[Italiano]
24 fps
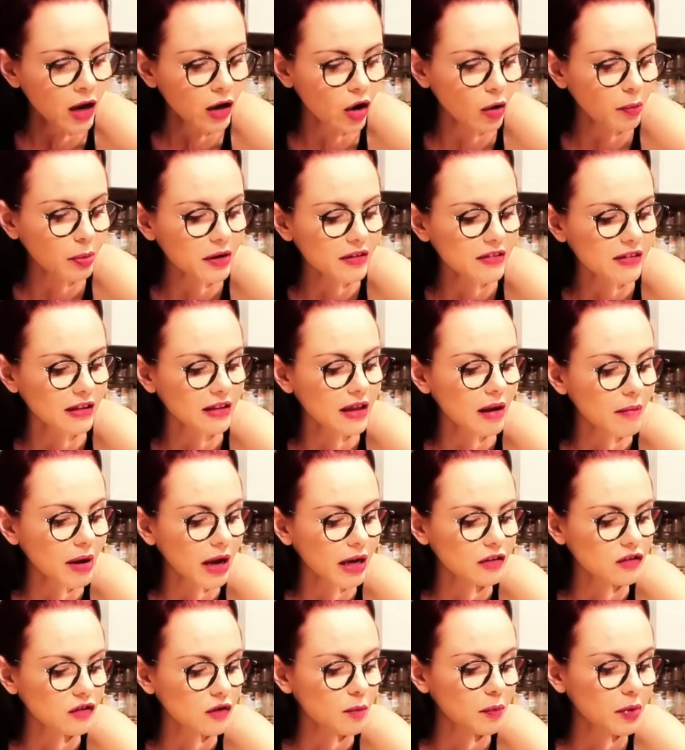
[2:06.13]
l'ho presa da
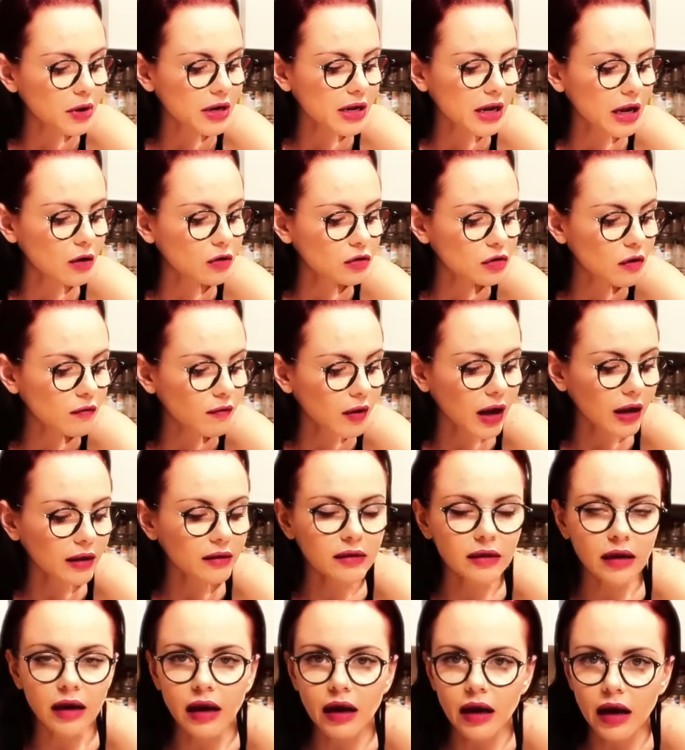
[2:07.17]
Amazon perché l'ho
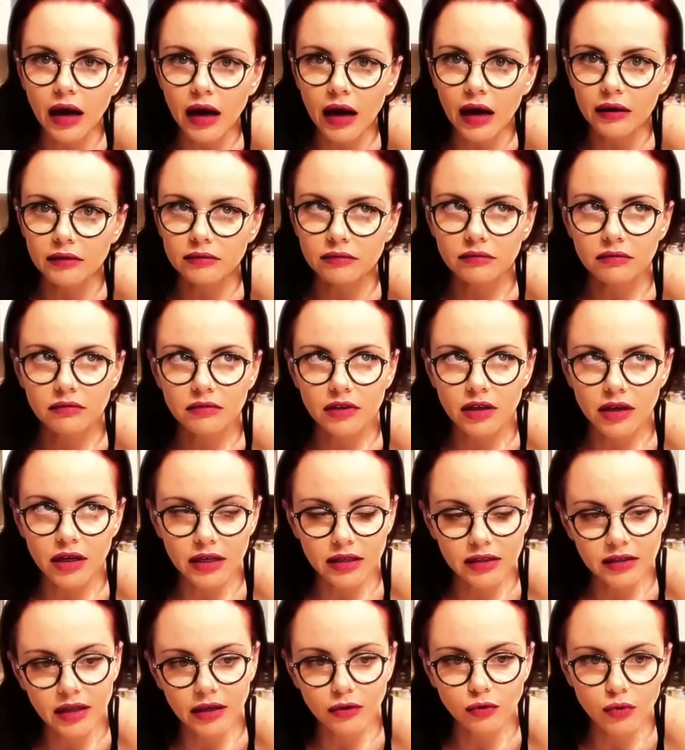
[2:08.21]
trovata a
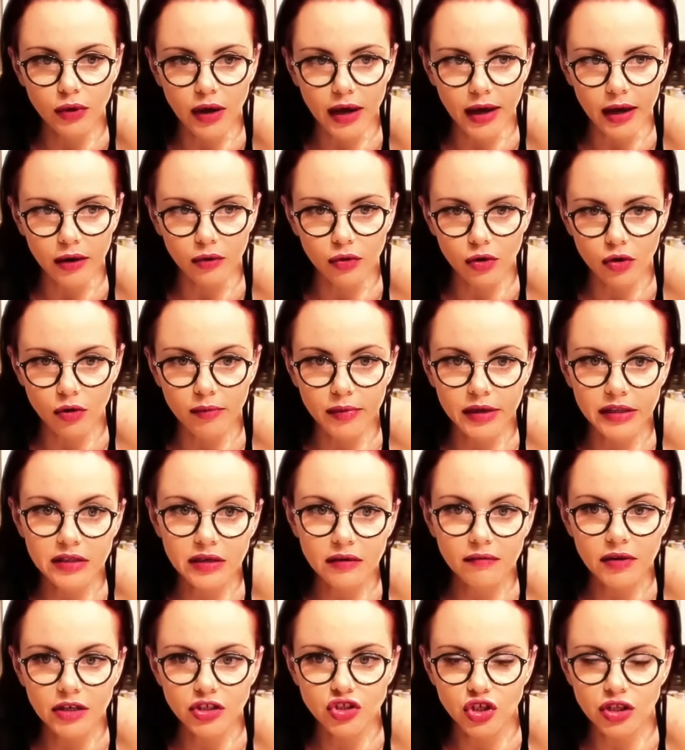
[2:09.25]
32 euro
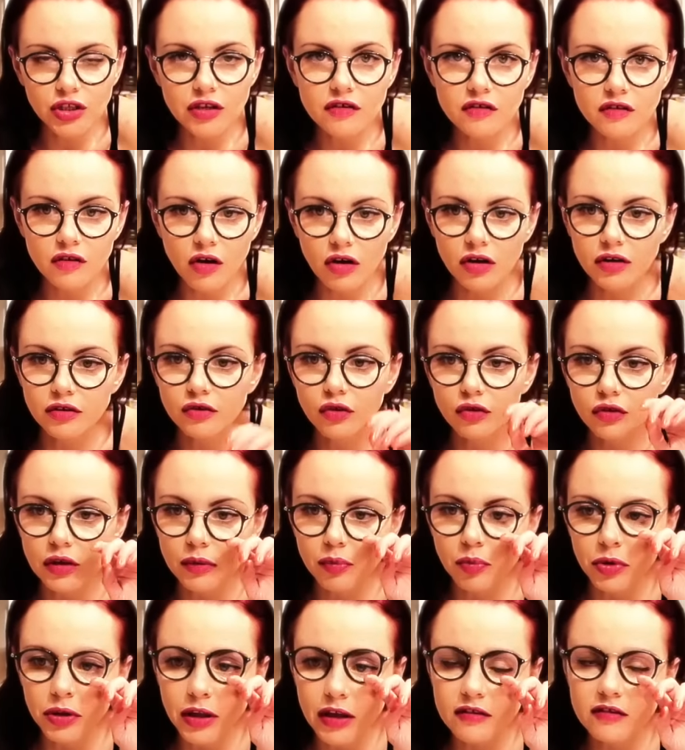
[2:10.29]
mentre invece di solito
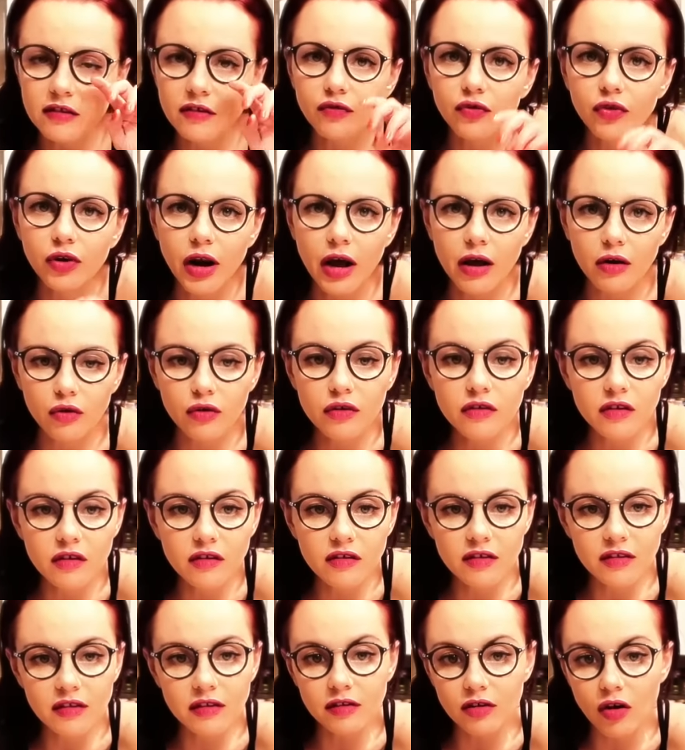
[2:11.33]
tipo da Sephora così
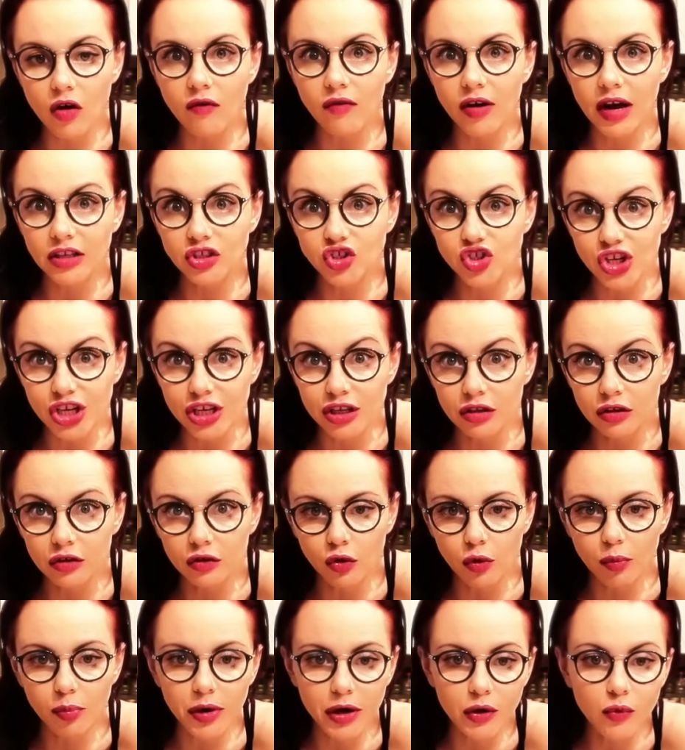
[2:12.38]
si trova a
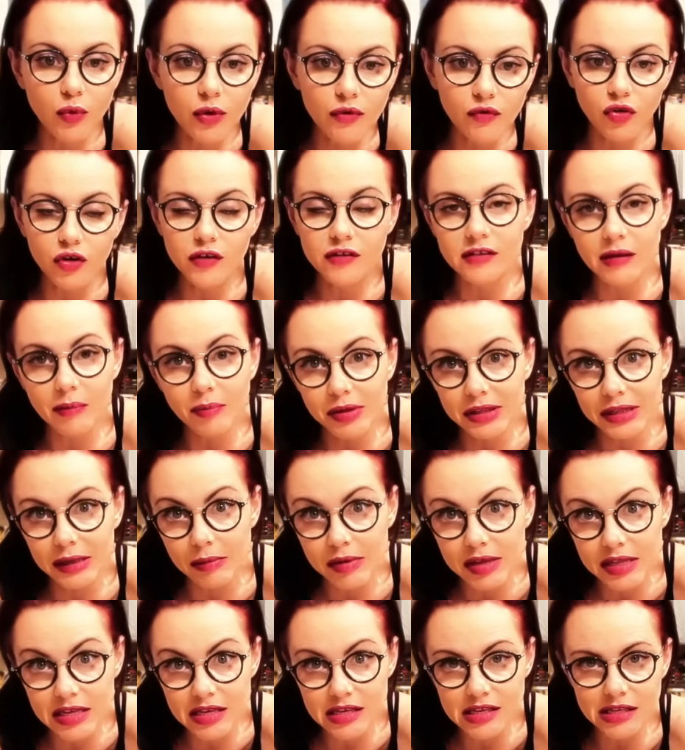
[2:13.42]
100 per cui voi sapete
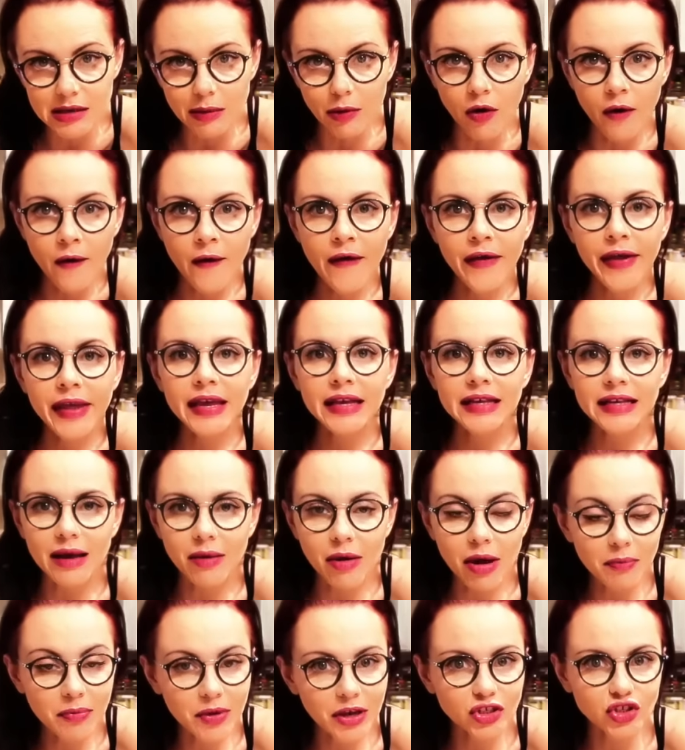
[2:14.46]
benissimo che
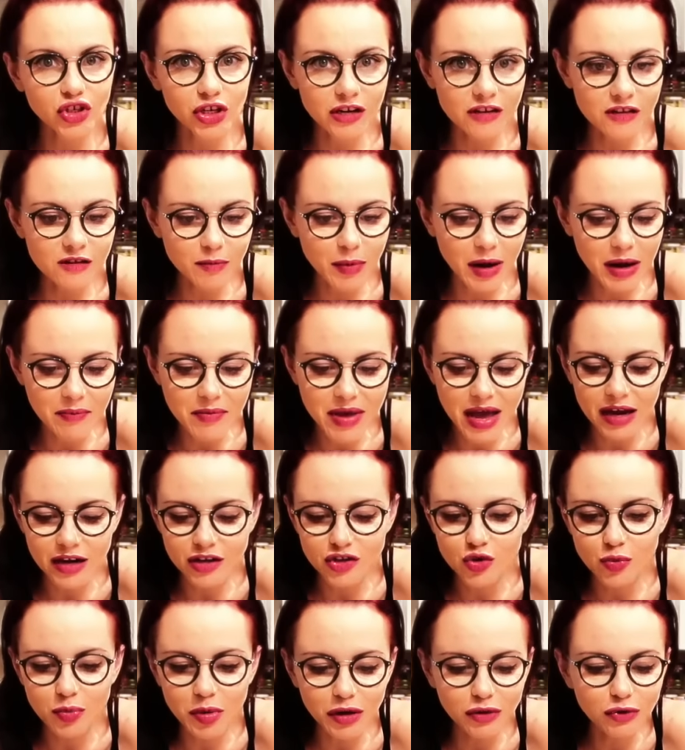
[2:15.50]
a me piace
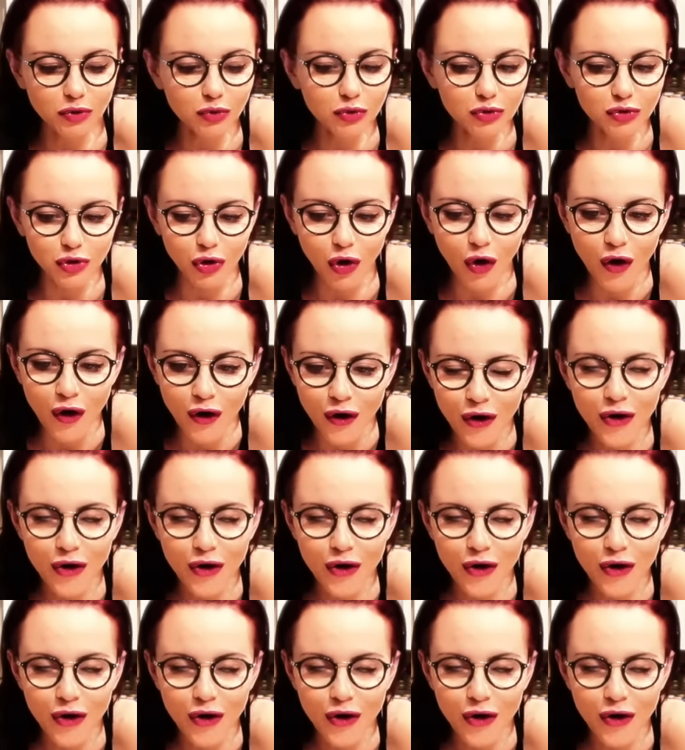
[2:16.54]
risparmiare soprattutto